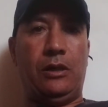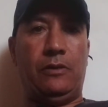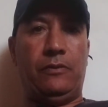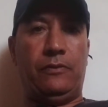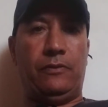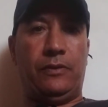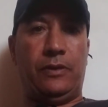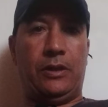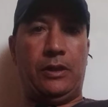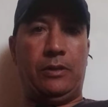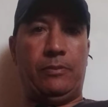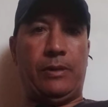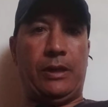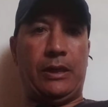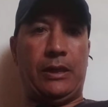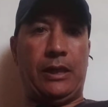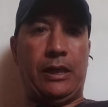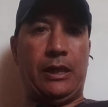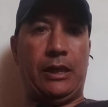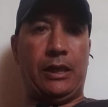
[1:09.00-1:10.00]
في بعض
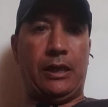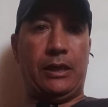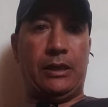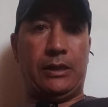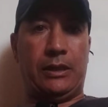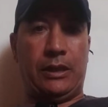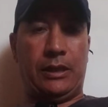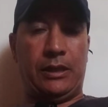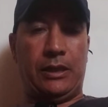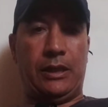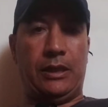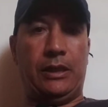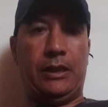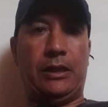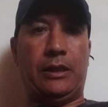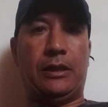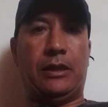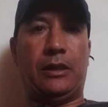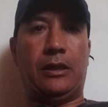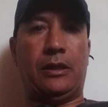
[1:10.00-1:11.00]
الحلقات
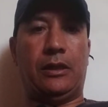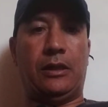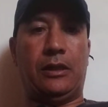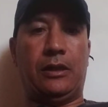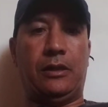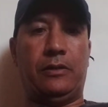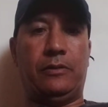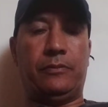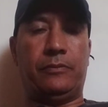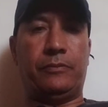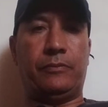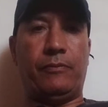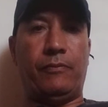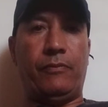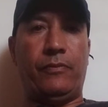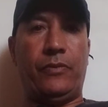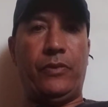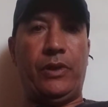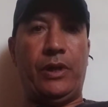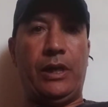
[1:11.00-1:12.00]
كذلك
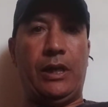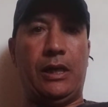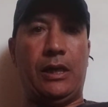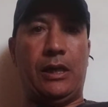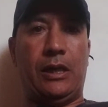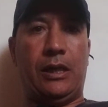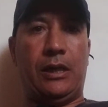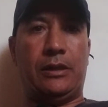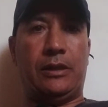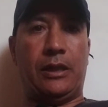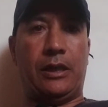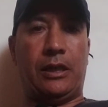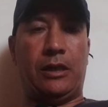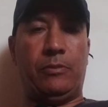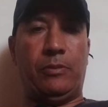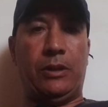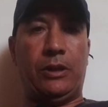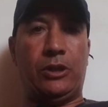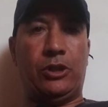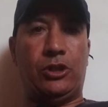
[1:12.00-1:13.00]
آه،
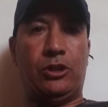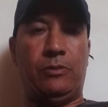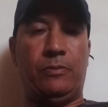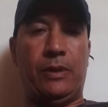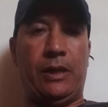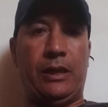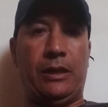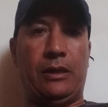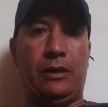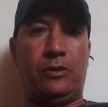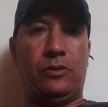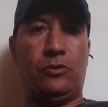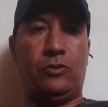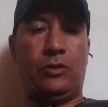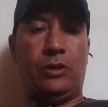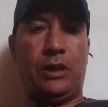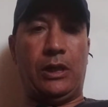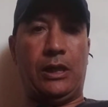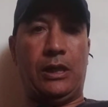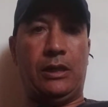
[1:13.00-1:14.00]
التركيبة الاجتماعية
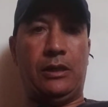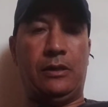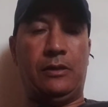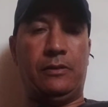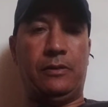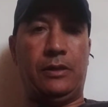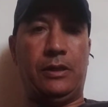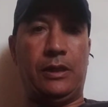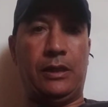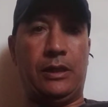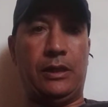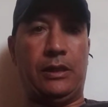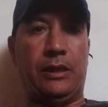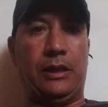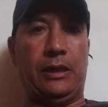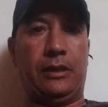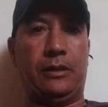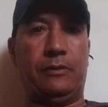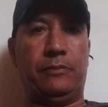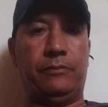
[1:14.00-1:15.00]
للسكان
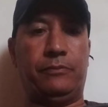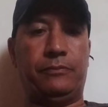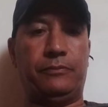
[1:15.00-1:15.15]
آنذاك